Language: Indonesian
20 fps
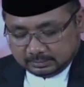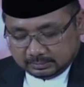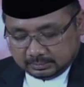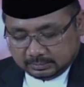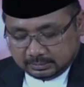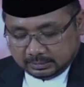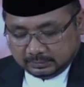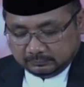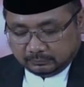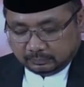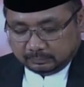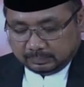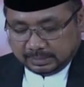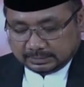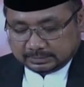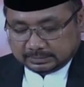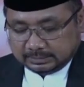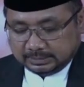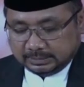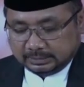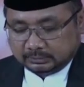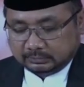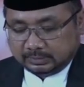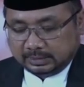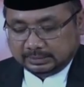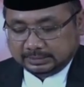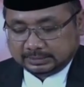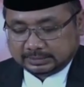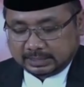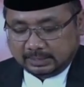Informasi
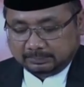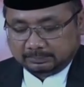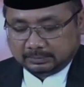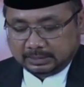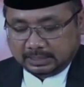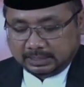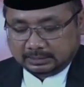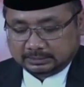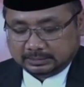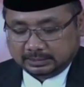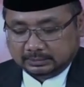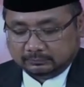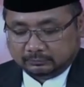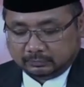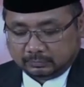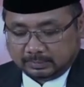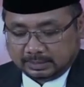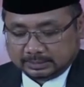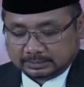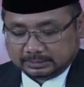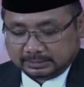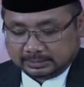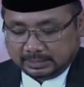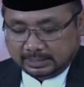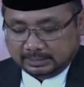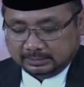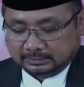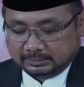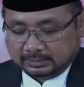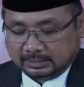hitungan hisap telah
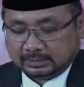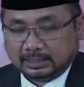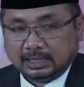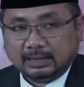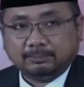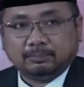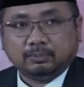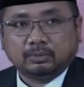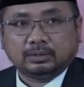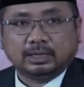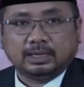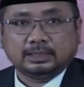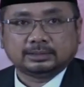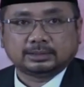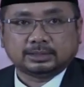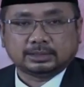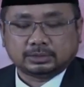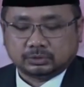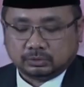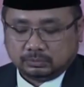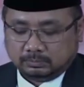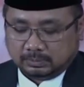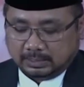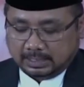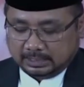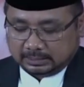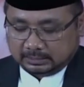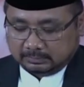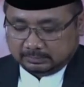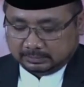diinformasikan dengan laporan
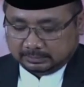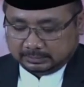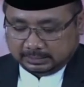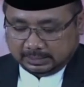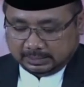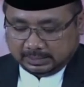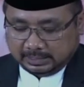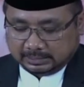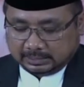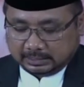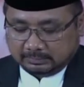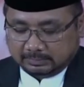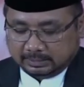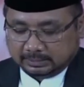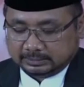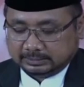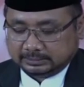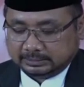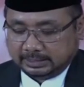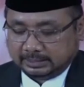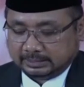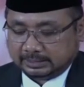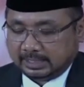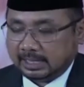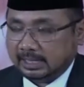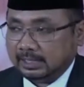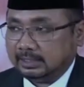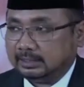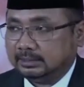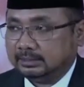sejumlah Kementerian Agama di
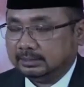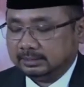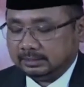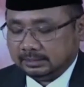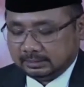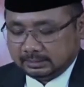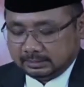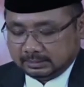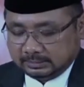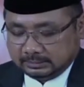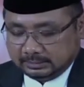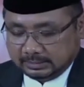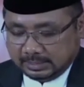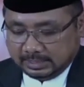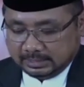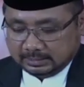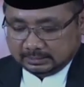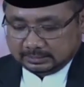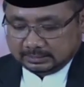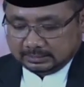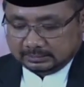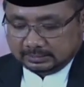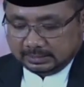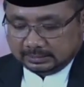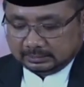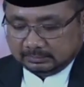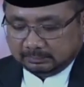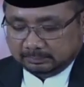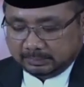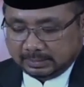daerah yang
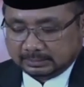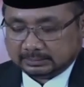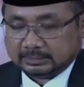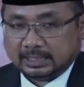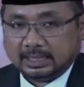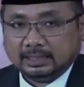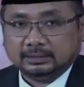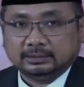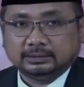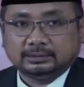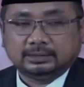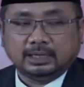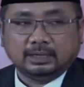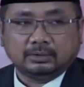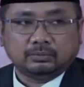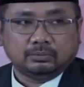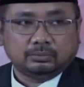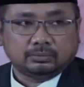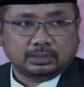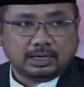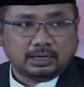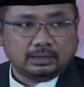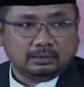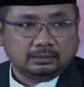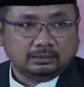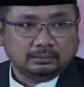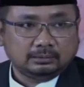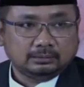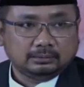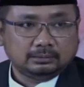kita tempatkan tidak
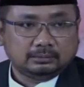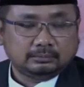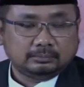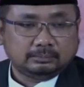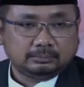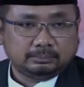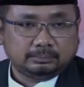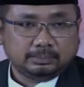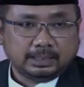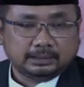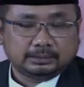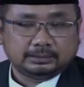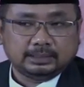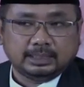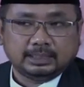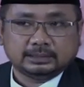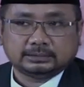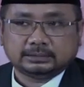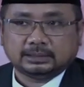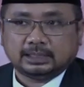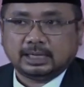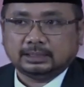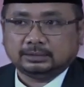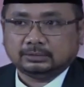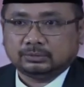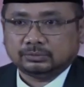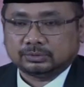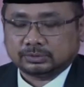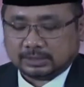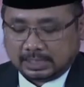kurang pada
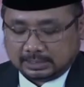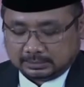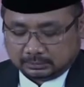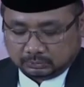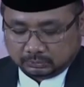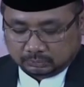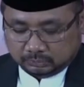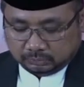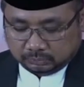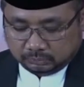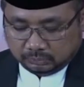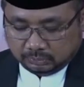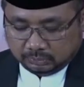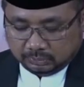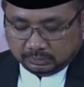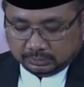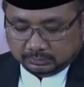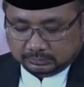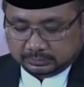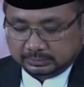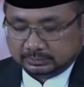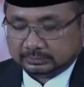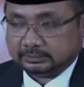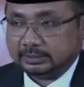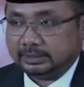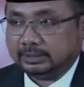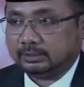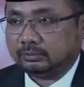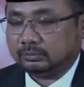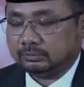101
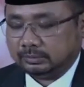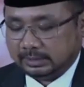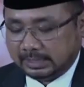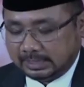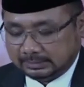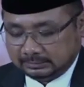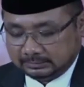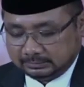titik rukyat